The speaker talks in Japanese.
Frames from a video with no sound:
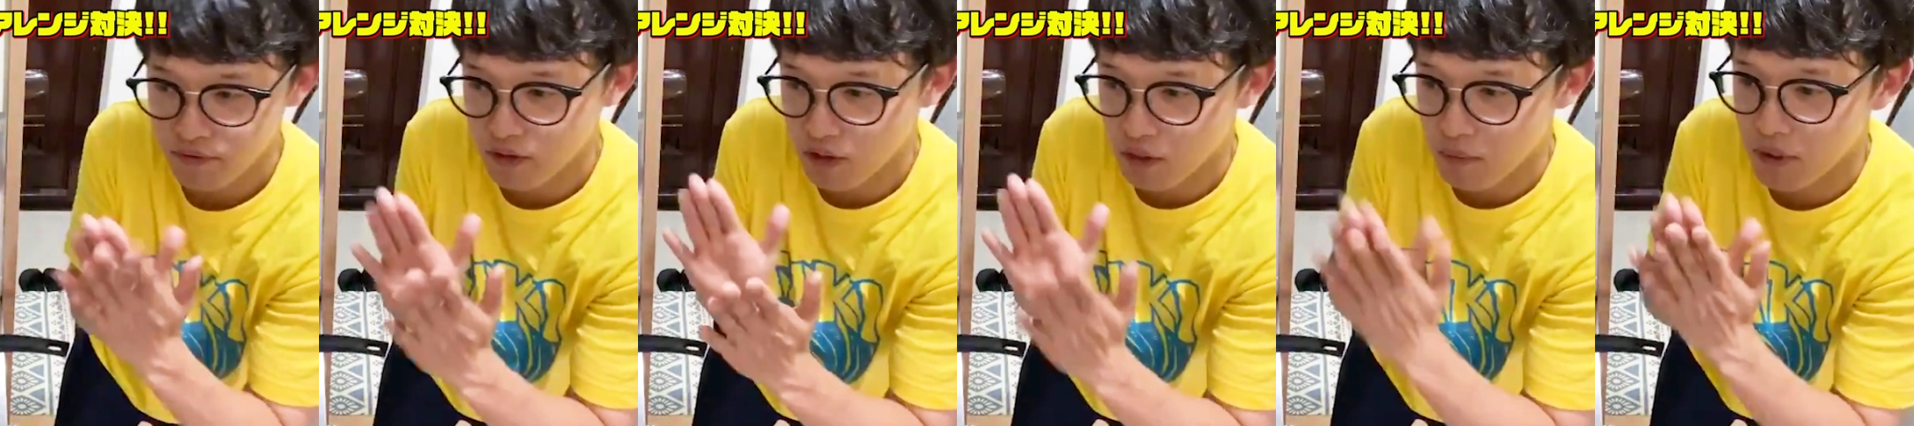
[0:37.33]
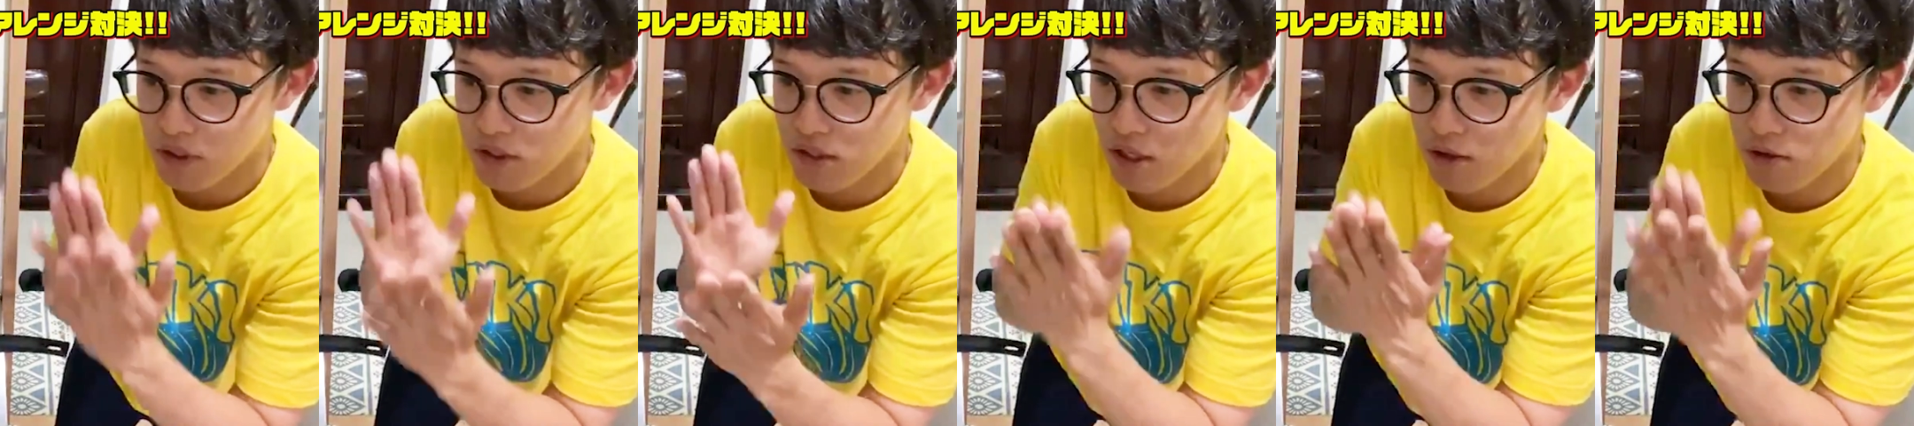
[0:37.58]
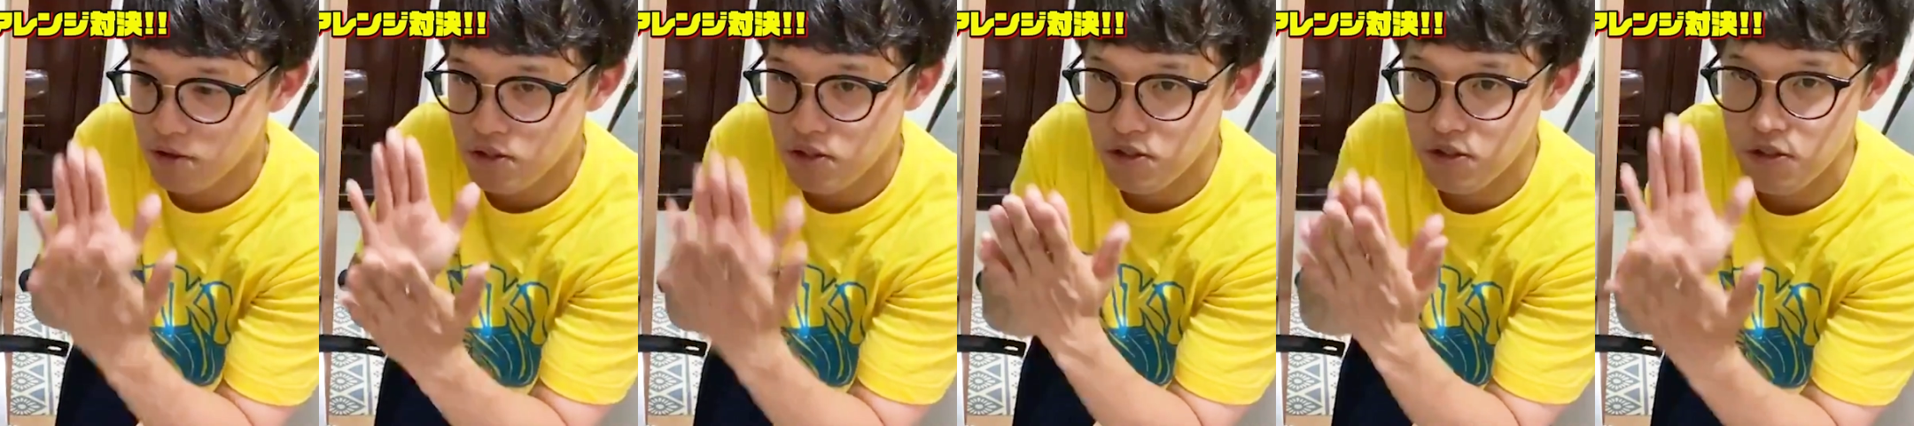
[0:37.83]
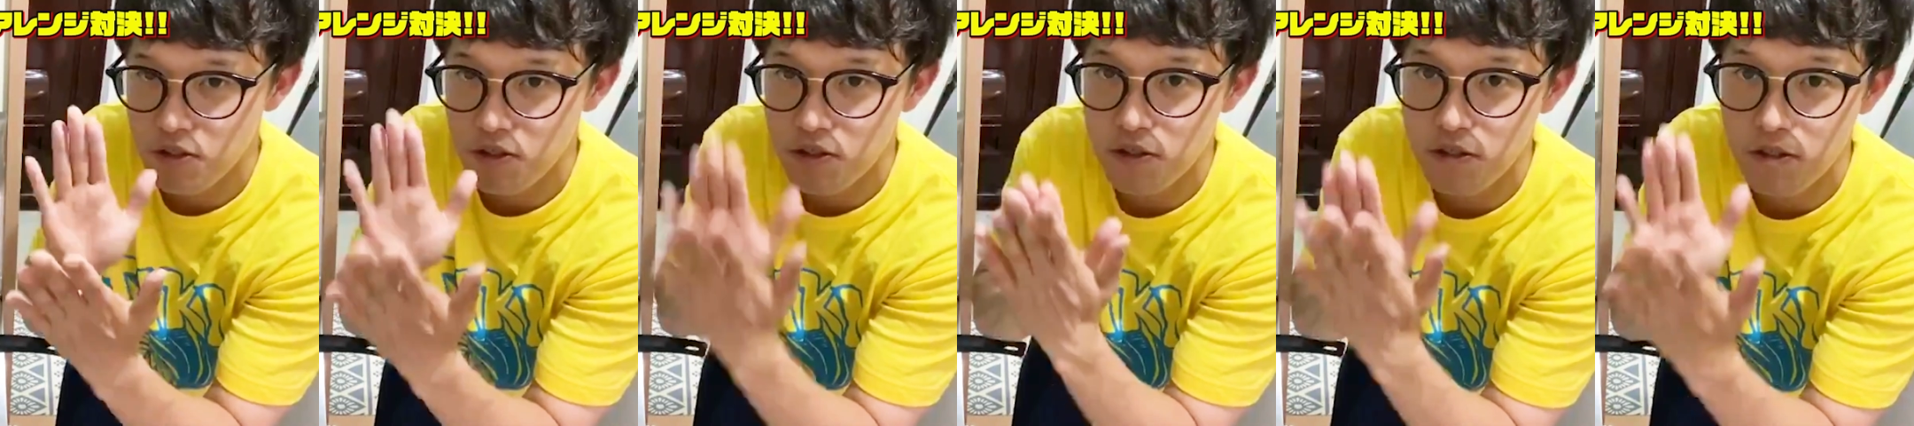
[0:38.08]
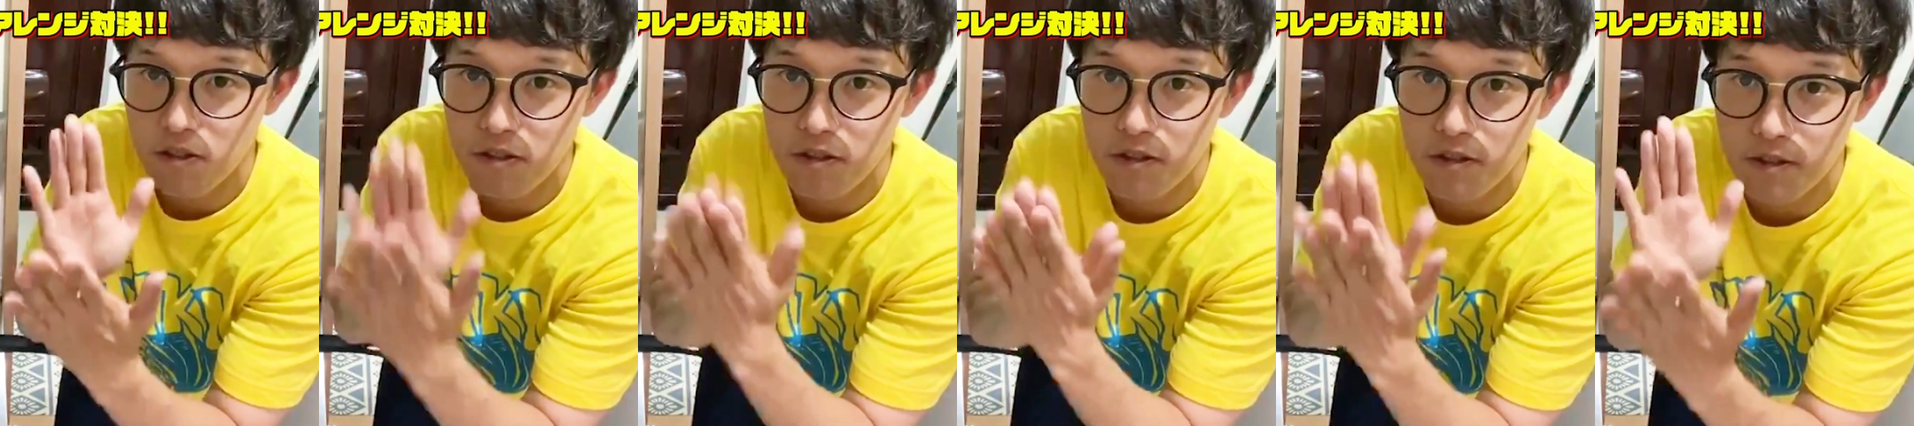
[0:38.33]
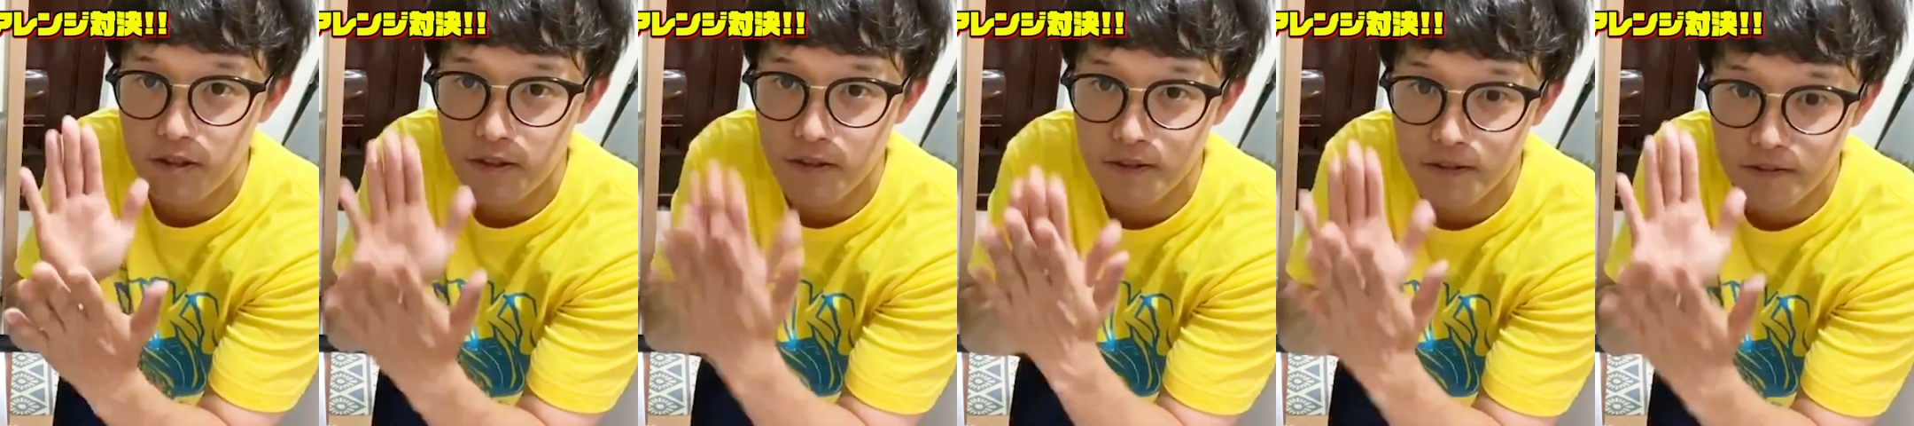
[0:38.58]
おめでとうございま
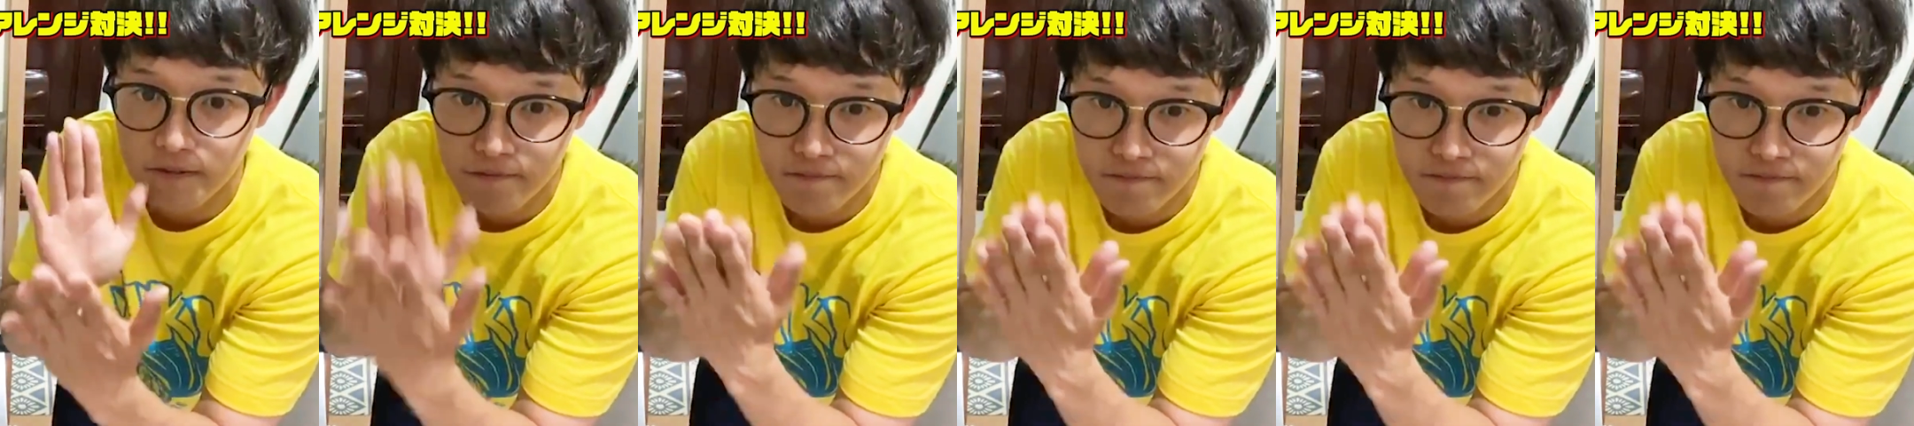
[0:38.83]
す